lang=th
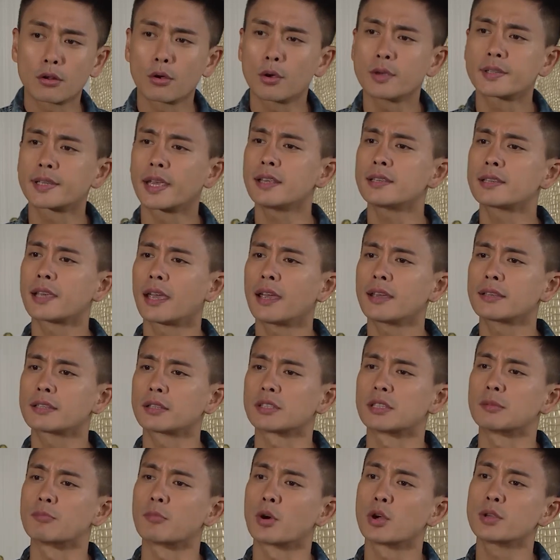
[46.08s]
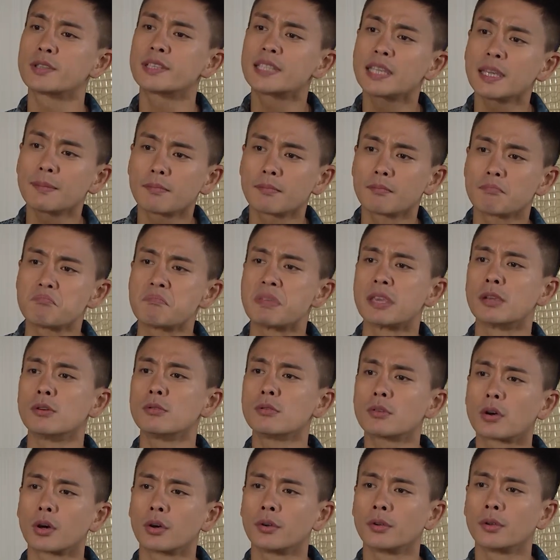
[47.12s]
แต่เธอคิดว่าราคามัน
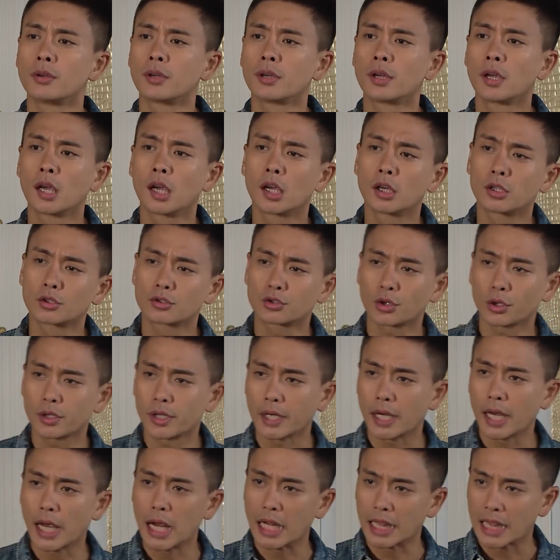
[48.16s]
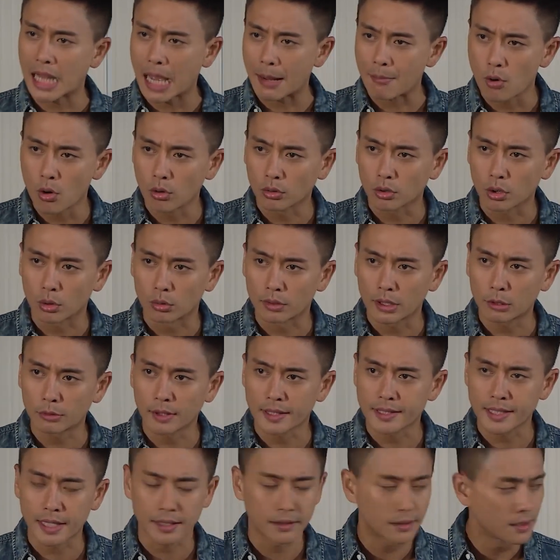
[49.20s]
ถูกไปแฟนของเธอก็เลย
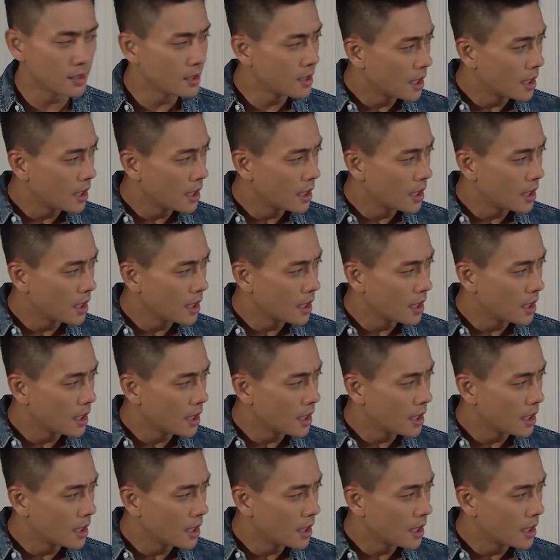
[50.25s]
โกรธ